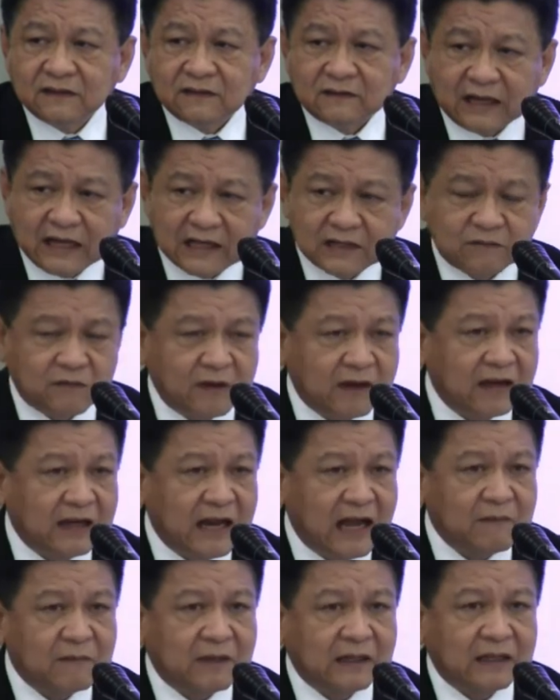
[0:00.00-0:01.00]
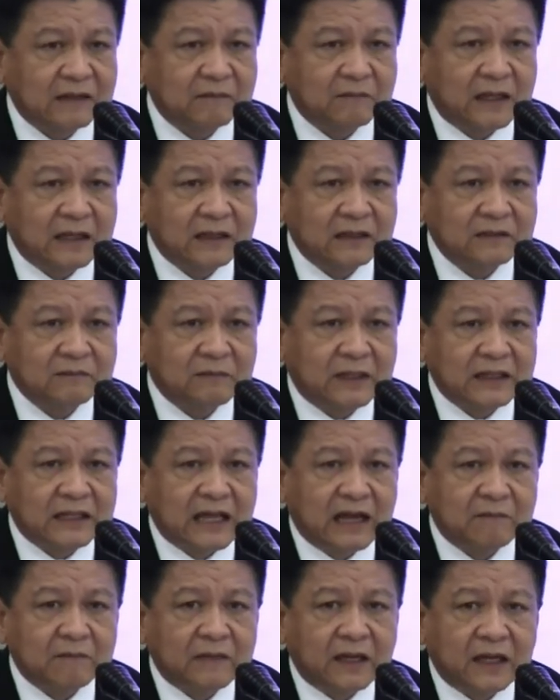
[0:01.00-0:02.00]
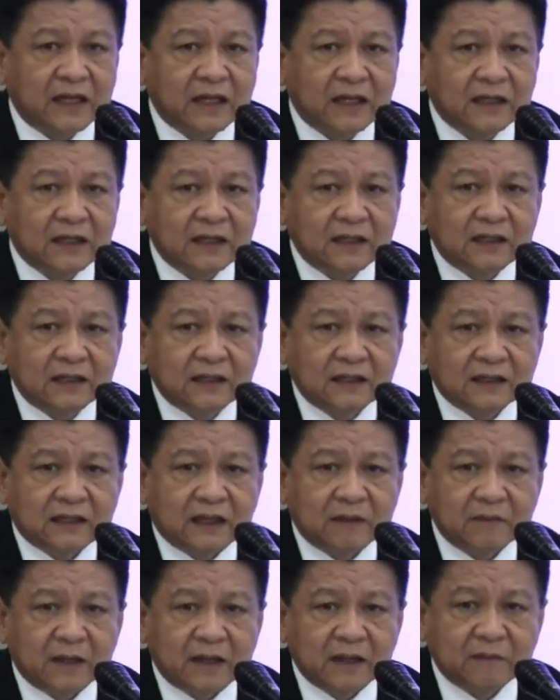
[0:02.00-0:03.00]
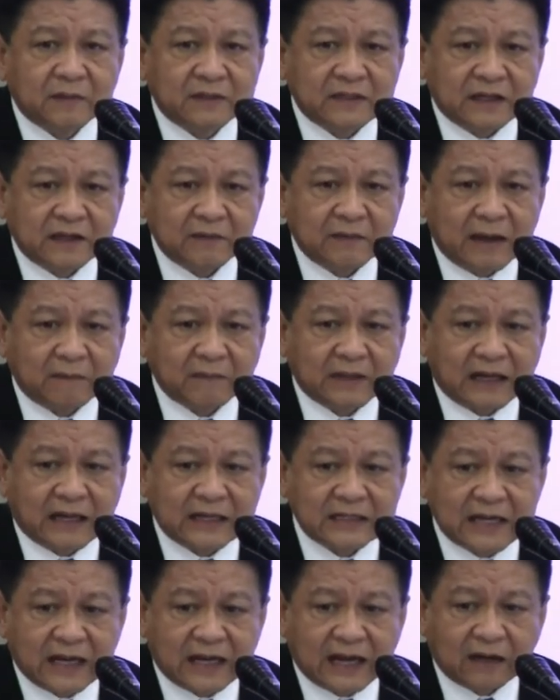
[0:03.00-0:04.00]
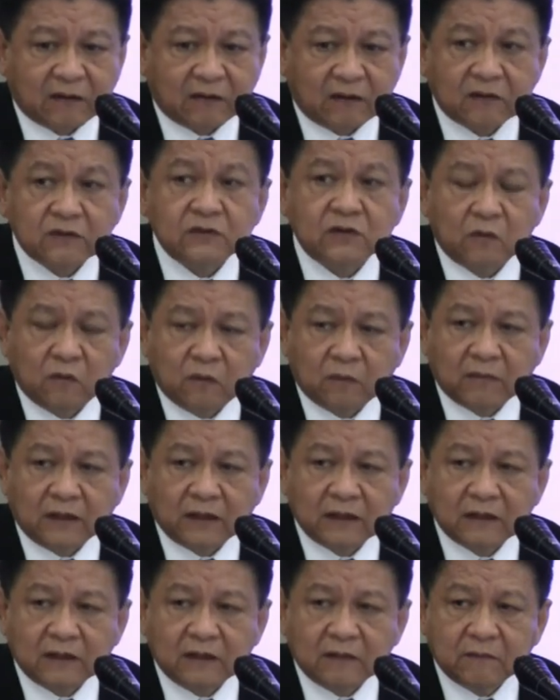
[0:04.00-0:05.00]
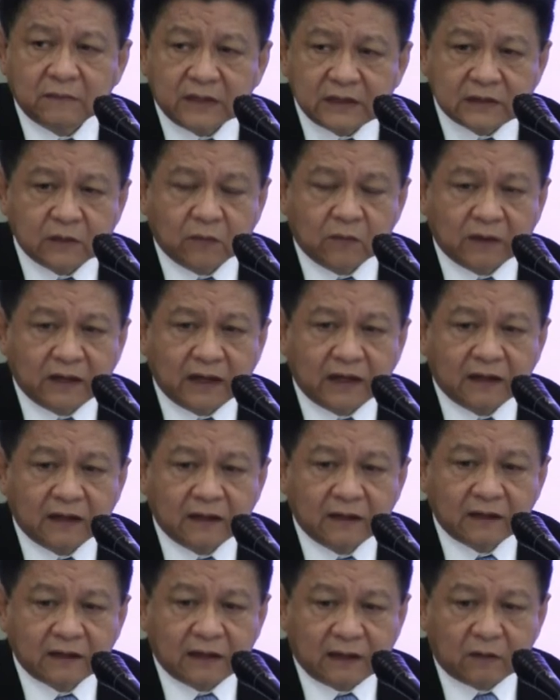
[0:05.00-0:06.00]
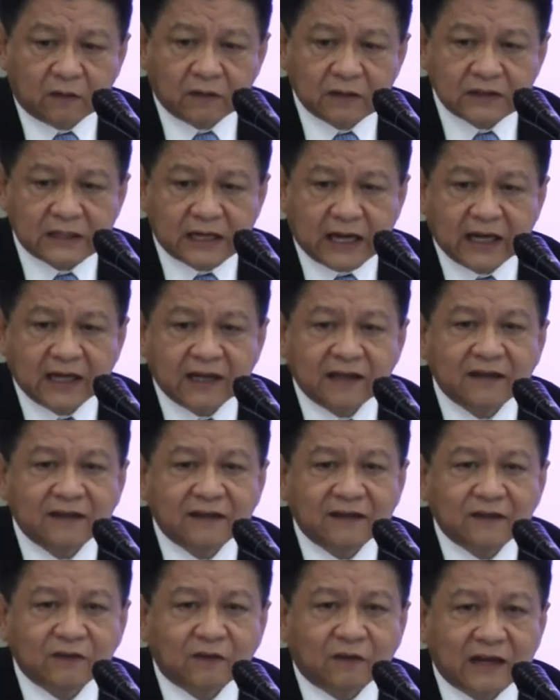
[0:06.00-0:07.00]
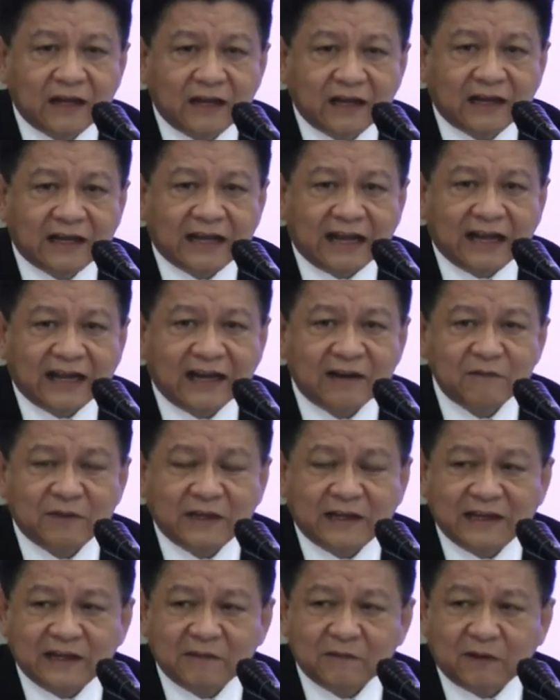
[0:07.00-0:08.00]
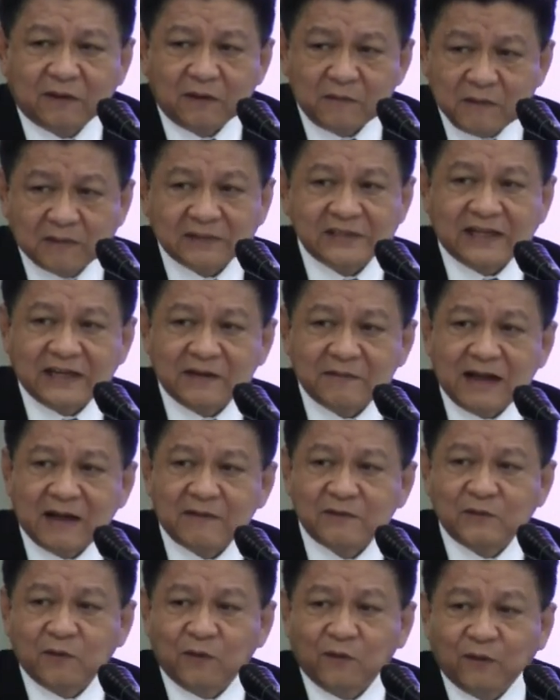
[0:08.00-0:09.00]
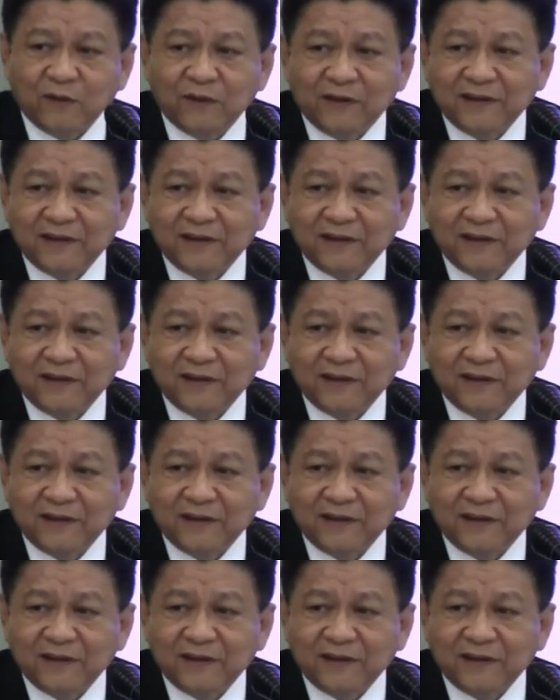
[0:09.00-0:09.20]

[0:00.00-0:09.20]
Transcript: transfer ได้มันทำให้ประสิทธิภาพในการใช้งานของเขาสูงเพราะฉะนั้นเมื่อสูงเนี่ยถ้าคนใช้ตัวนี้ในการกระทำผิดเนี่ยมันก็มีประสิทธิภาพสูง